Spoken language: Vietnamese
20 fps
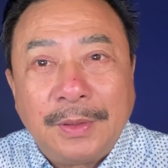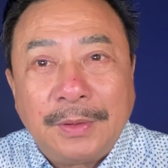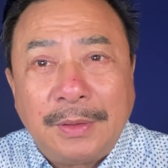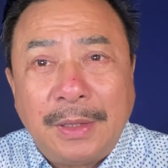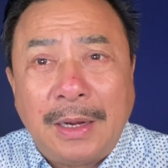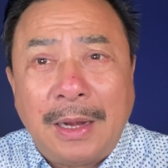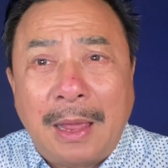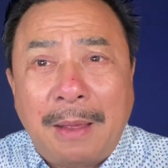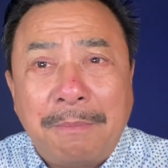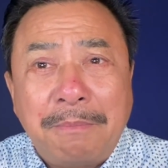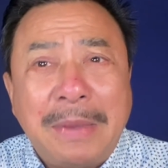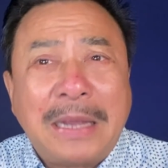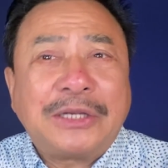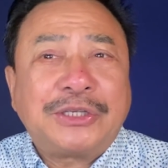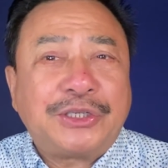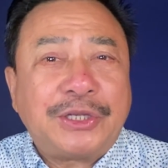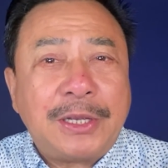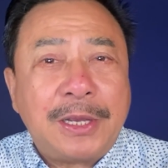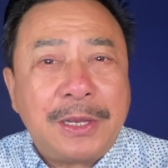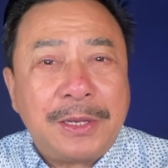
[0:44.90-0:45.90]
tức là ma
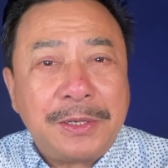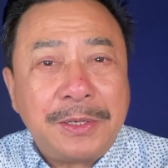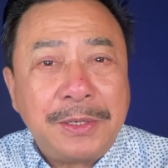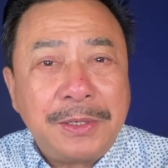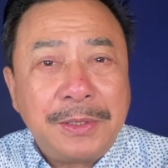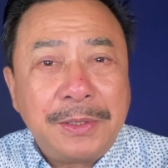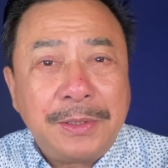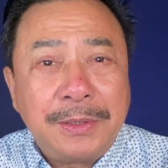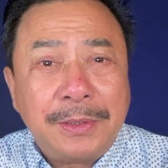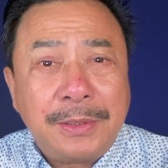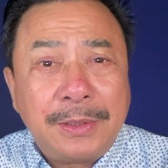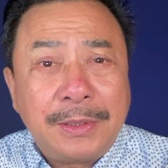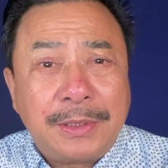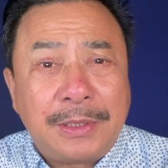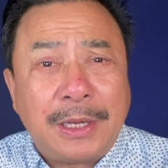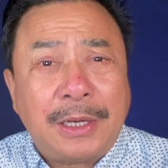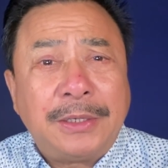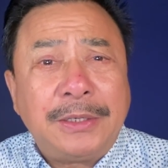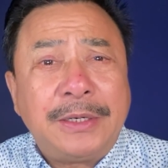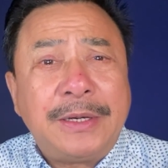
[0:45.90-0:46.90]
sơ
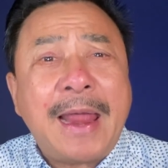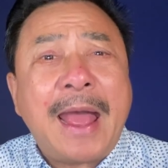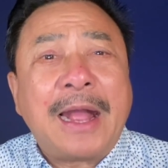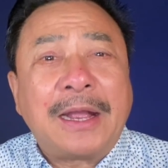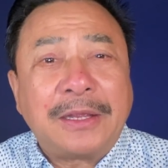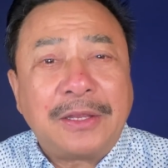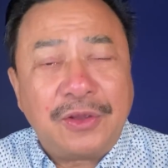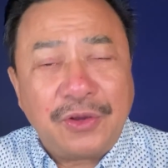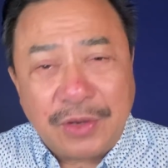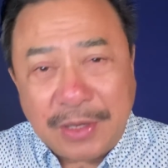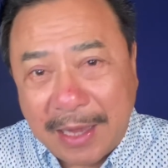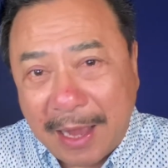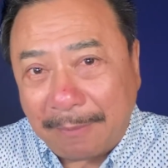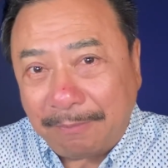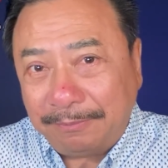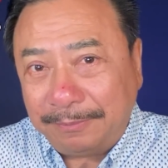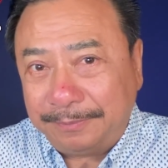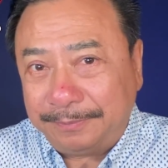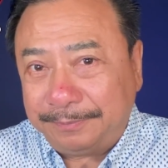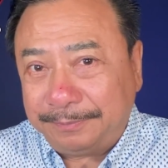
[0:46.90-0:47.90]
chơi đàn dương cầm.
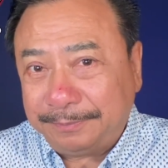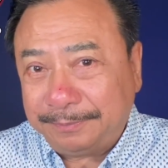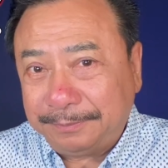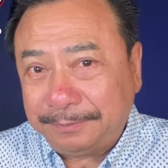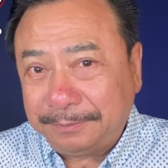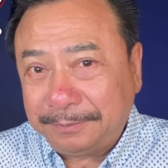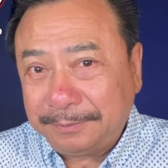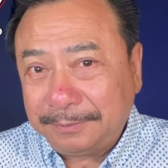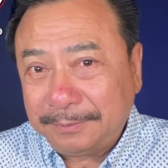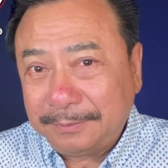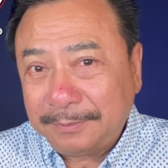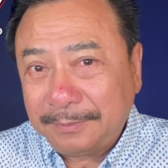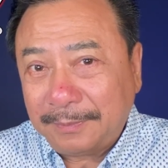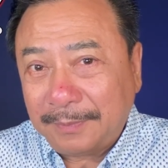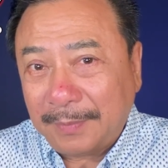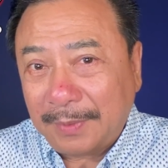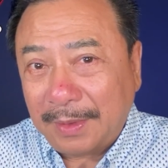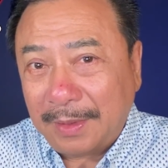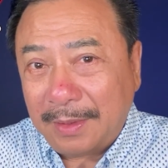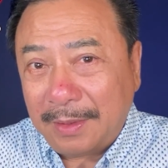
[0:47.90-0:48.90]

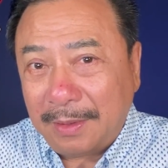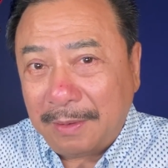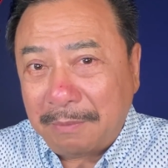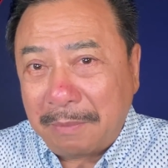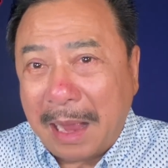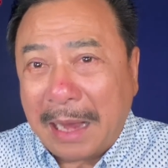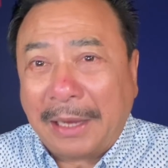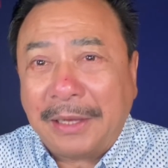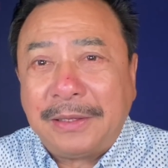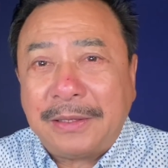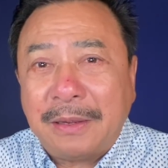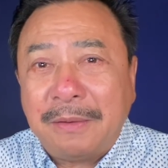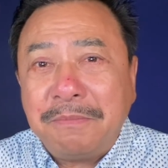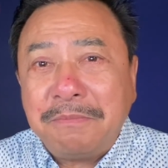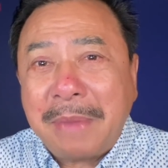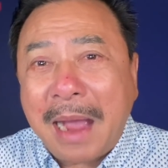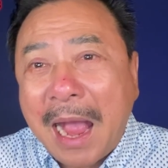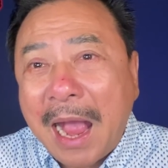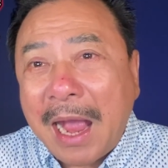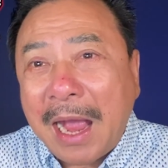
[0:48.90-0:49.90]
Mà cái chữ
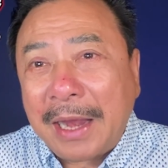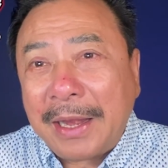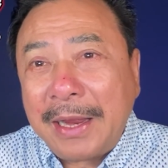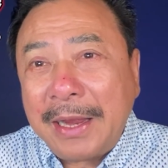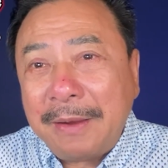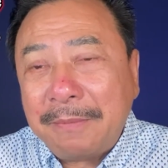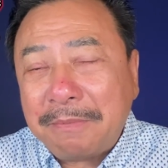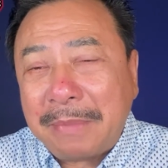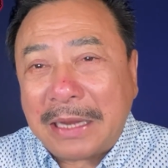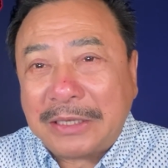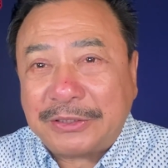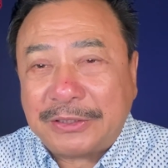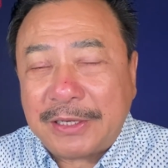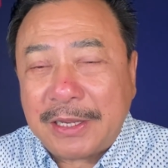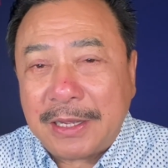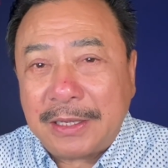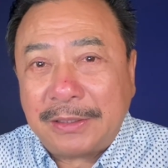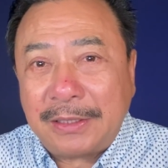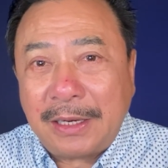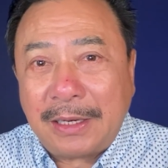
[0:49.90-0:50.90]
ma đấy, ma
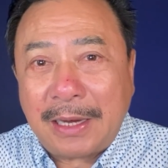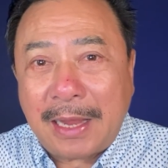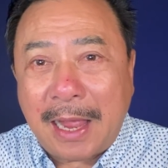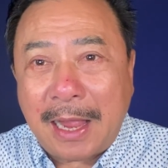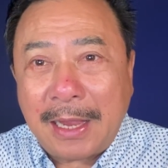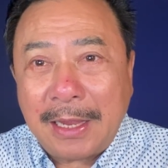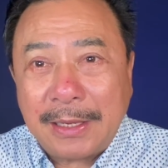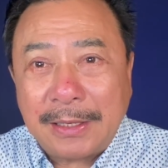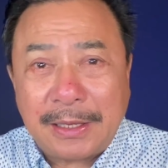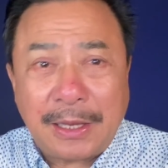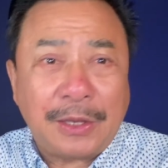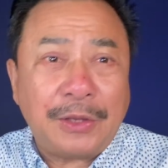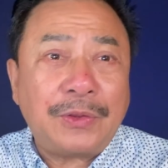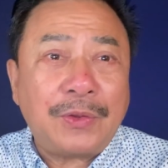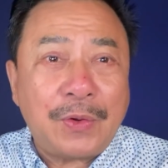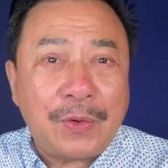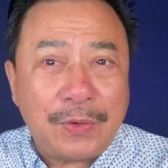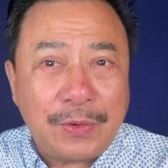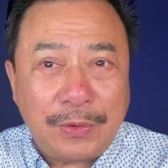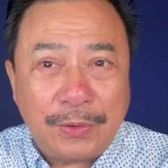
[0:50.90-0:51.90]
sơ tức là chị
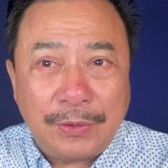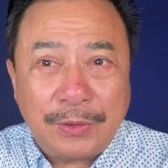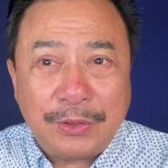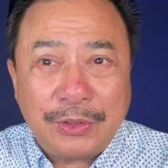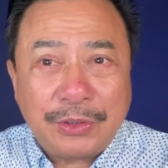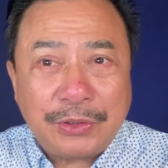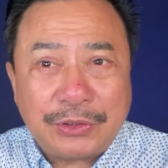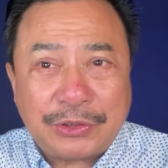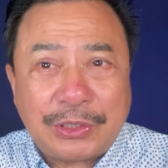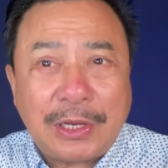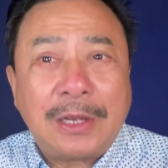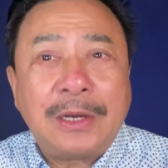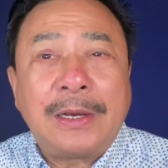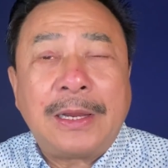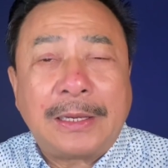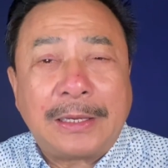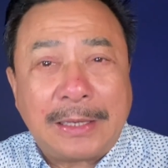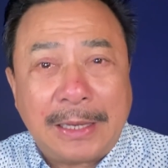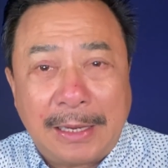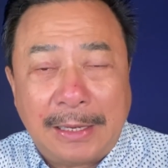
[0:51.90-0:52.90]
tôi, sơ
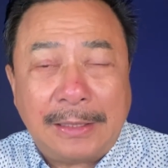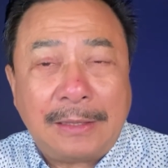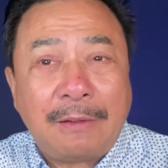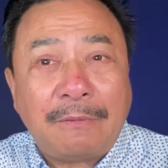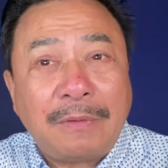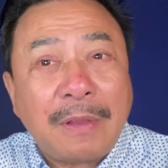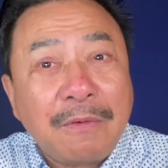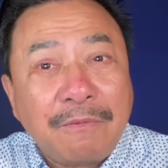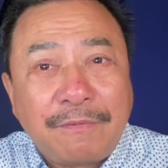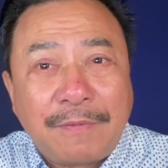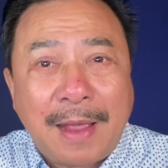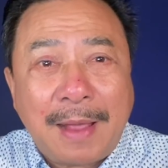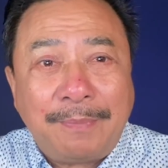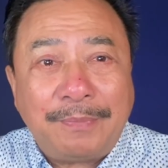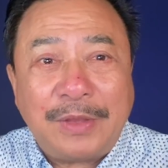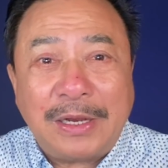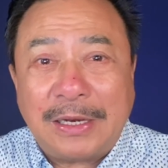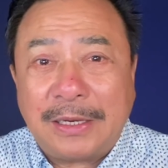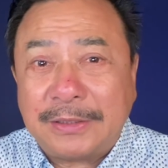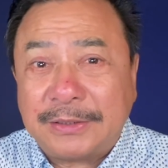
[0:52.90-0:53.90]
là chị theo tiếng
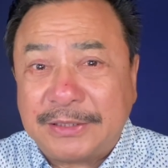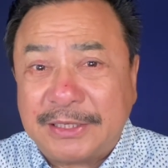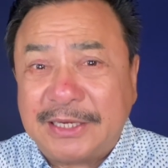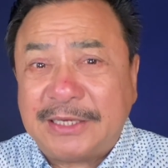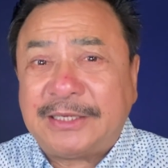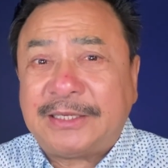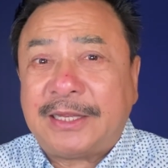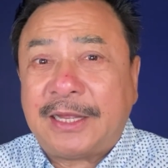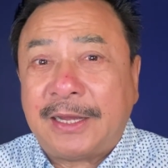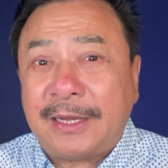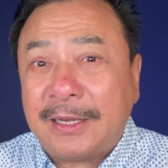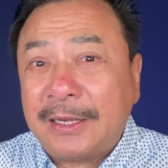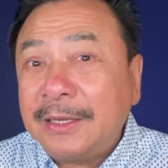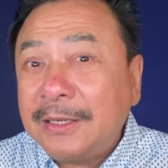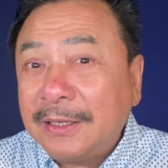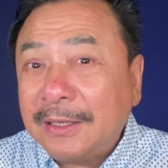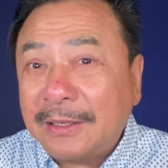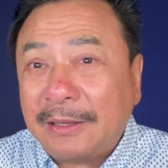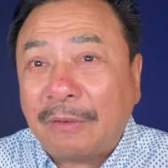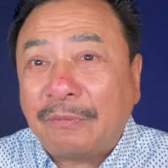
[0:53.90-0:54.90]
Pháp, tức là sister
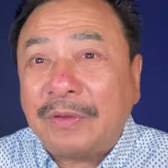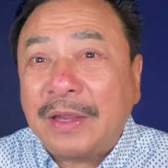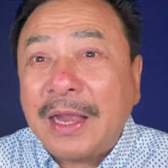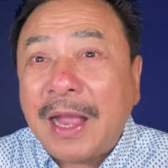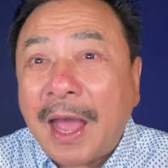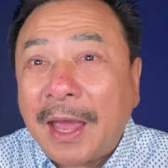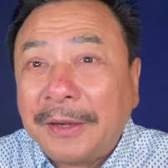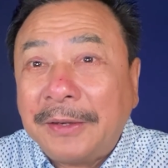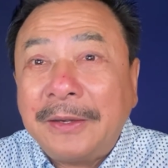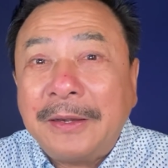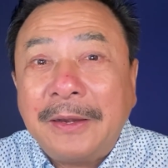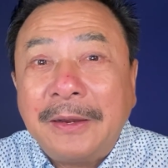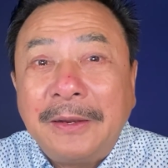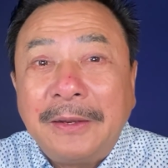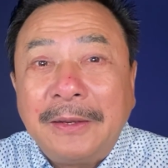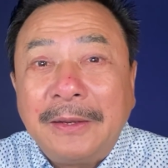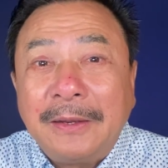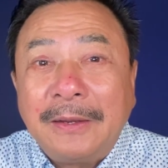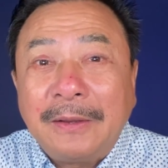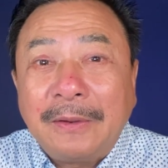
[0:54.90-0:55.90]
theo tiếng Anh.
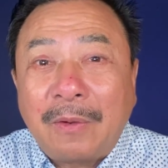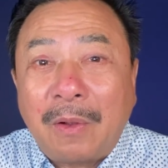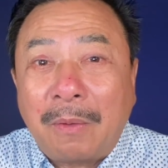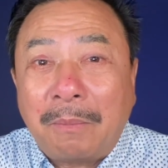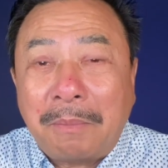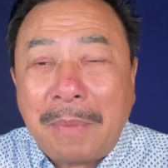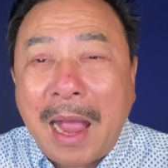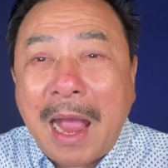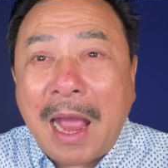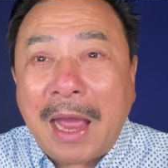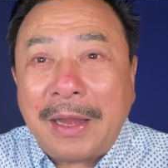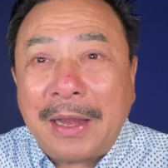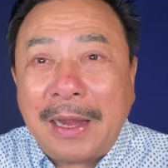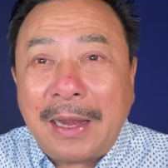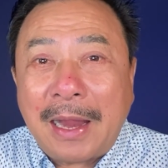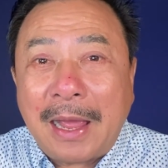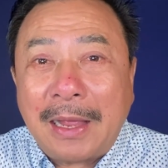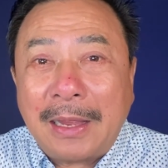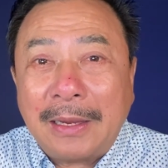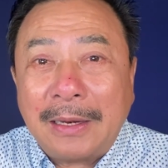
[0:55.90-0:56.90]
Còn ma đây
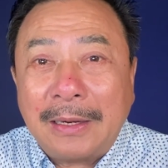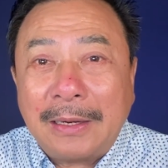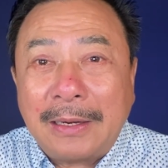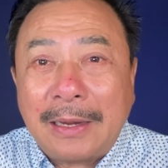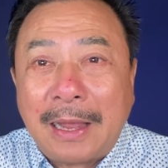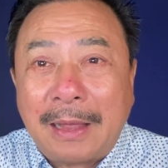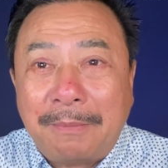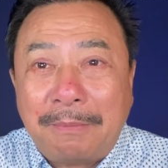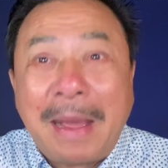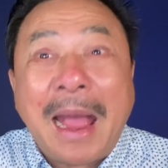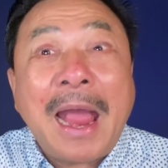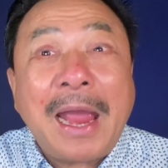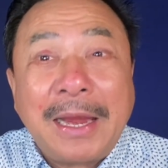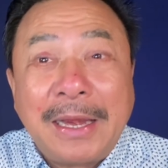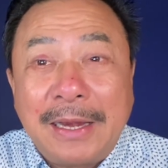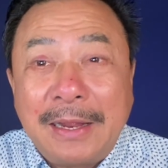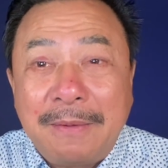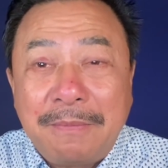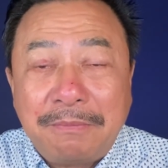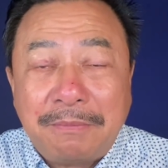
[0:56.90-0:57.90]
là my
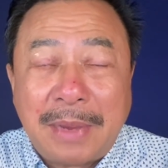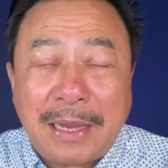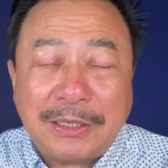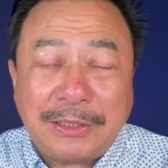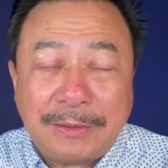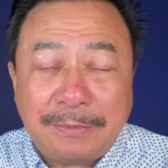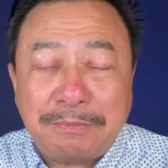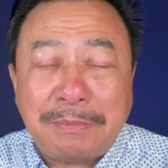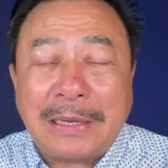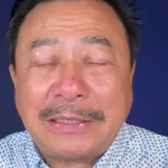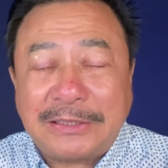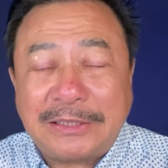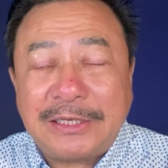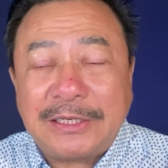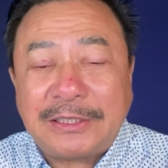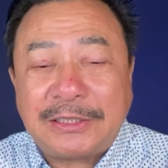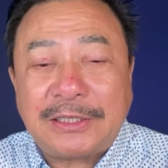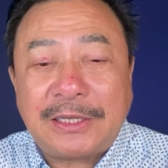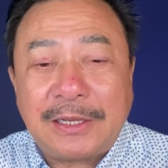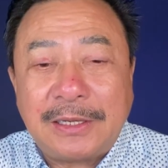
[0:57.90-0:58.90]
đó, my
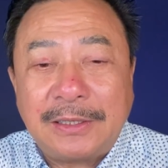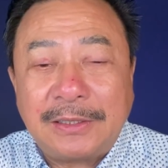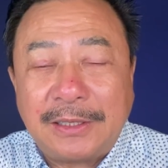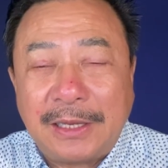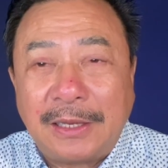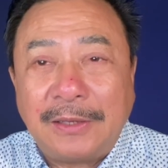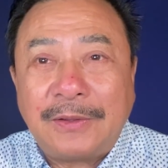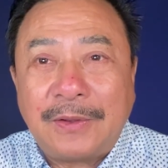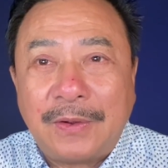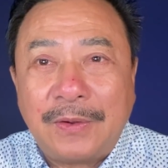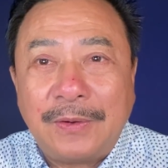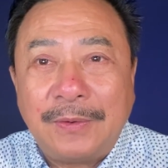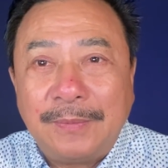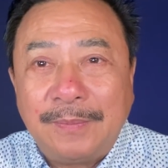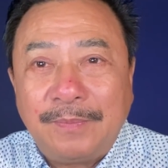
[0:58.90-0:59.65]
sister, chị tôi.